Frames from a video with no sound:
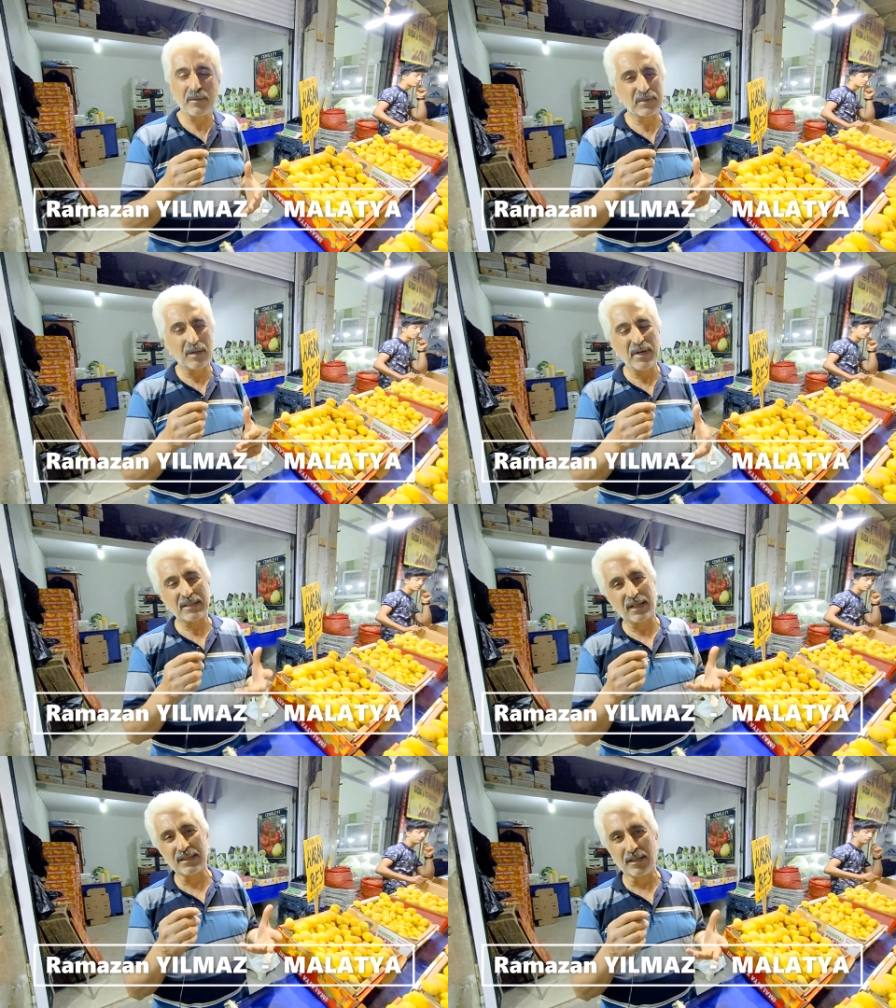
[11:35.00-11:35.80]
Bu da
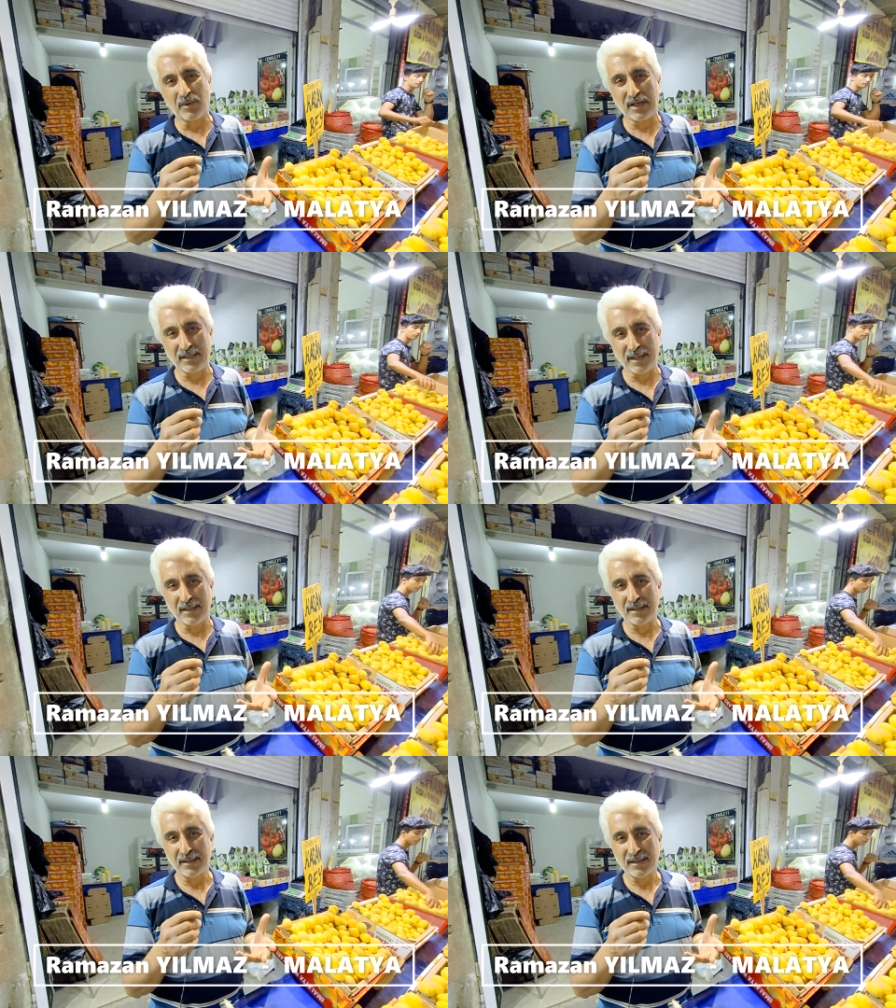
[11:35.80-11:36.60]
damak tadına
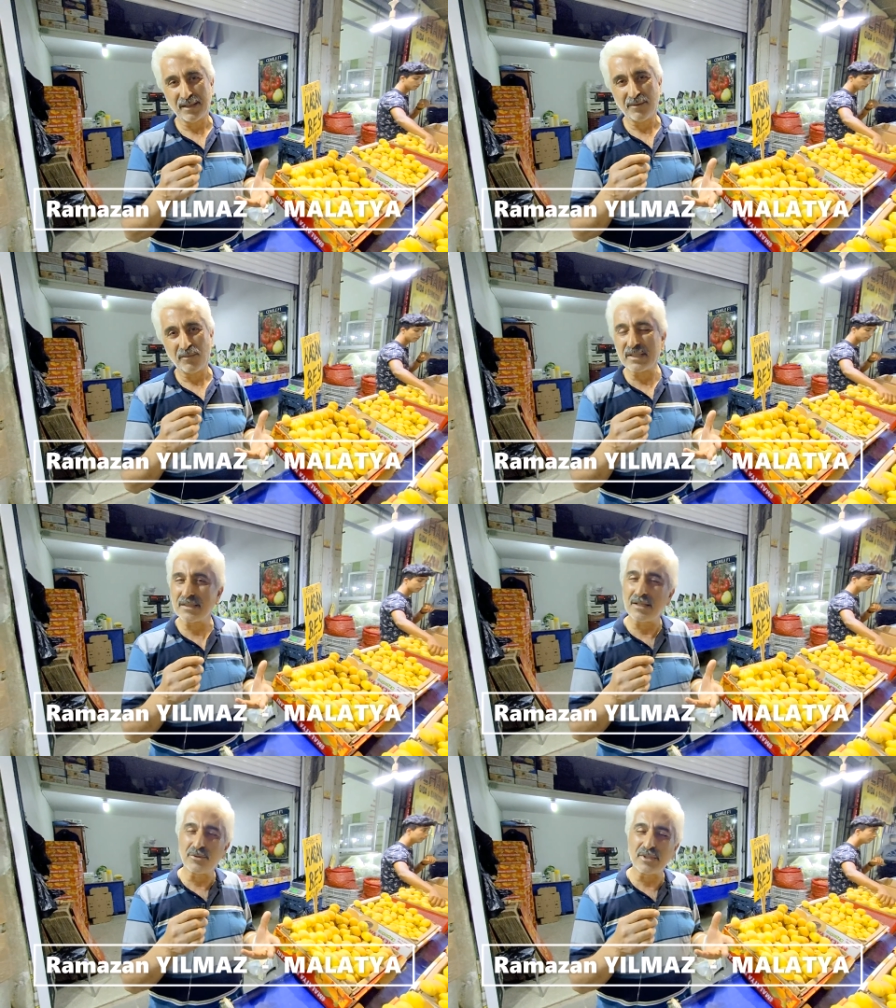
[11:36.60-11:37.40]
bağlı yani.
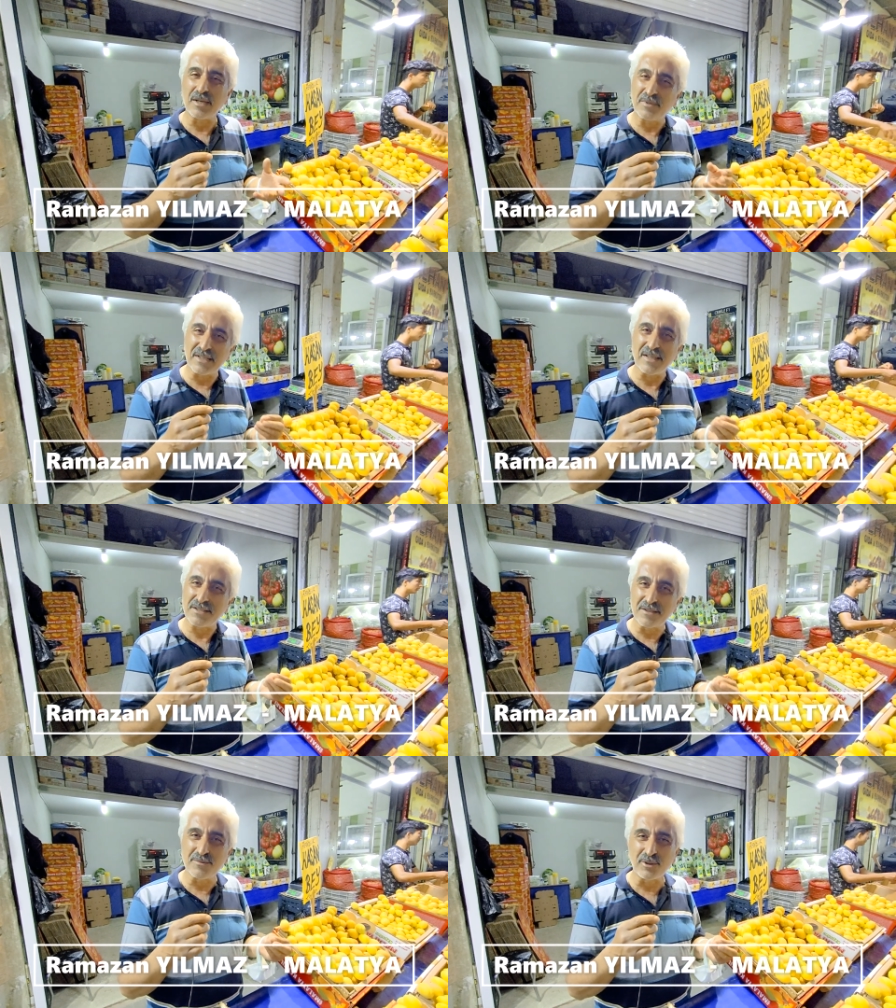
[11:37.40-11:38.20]
Bazılar Huday
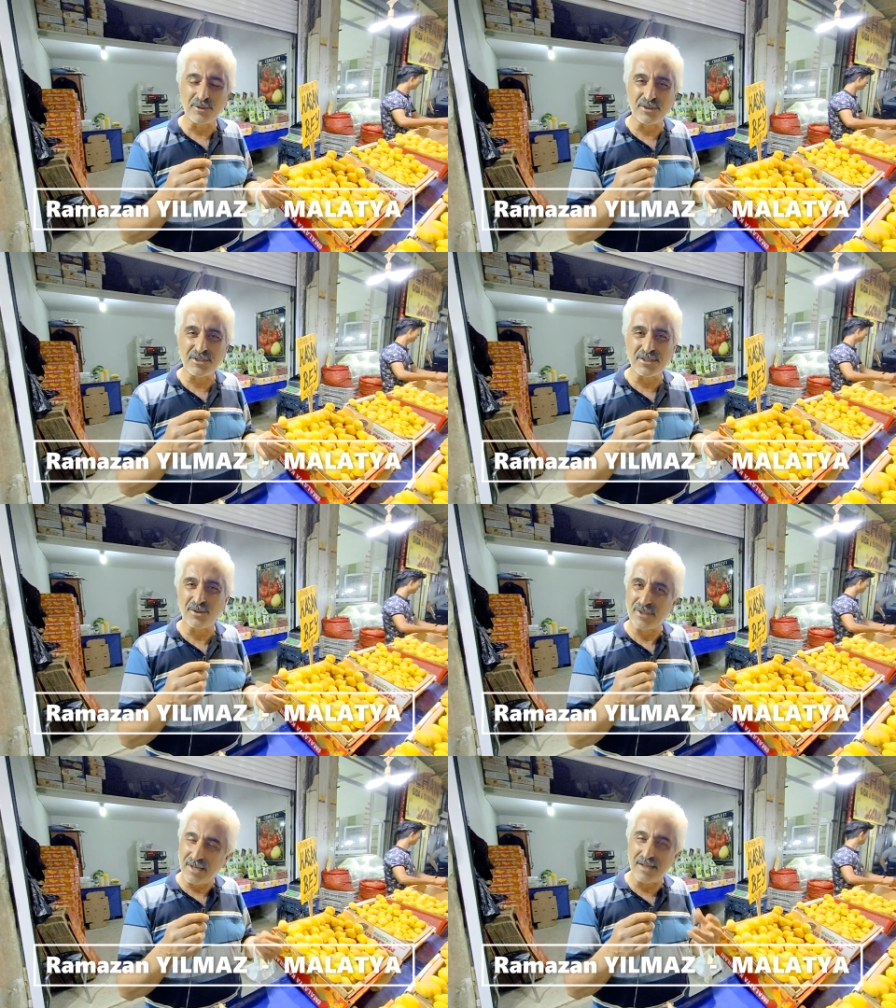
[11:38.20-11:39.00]
biraz ekşimsi olduğu
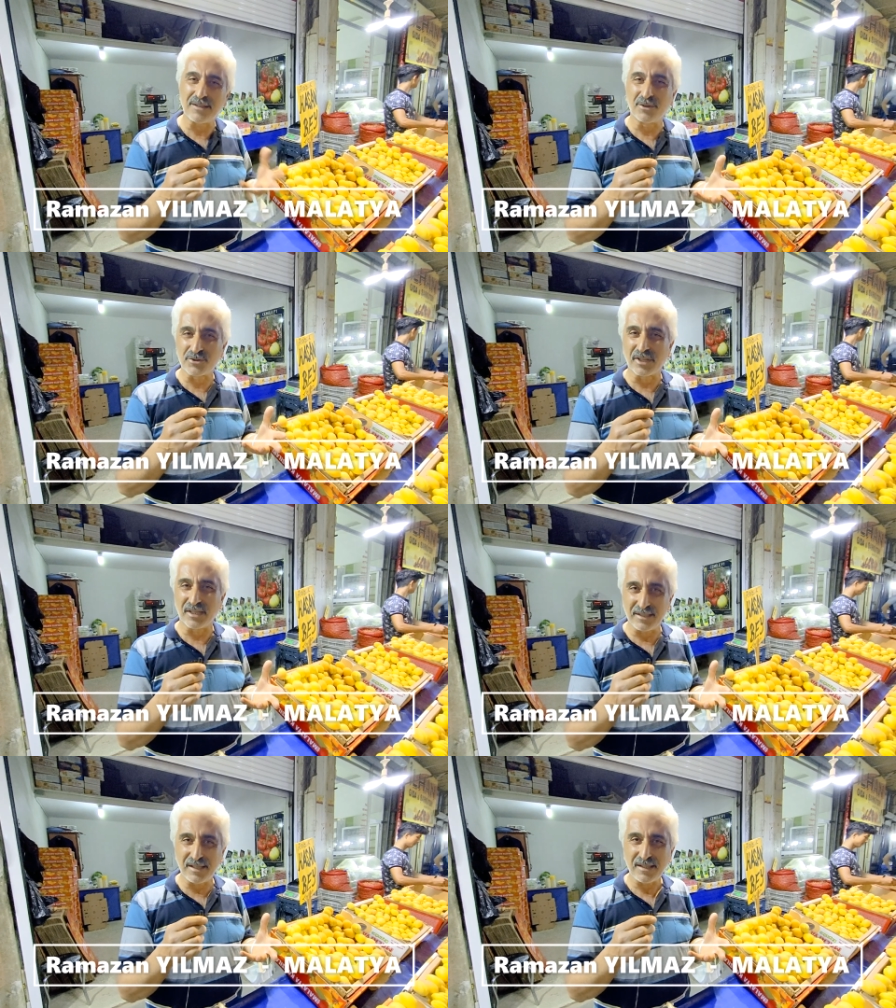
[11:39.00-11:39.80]
için o daha
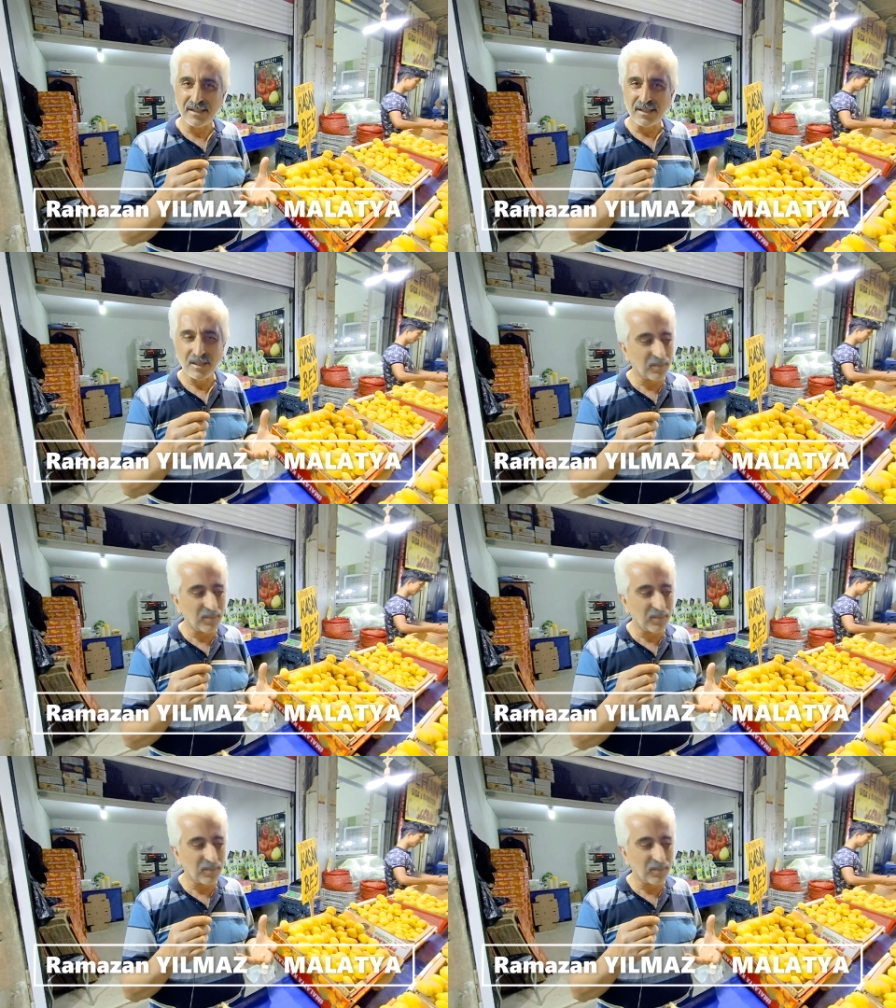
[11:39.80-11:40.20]
hoşuna gider.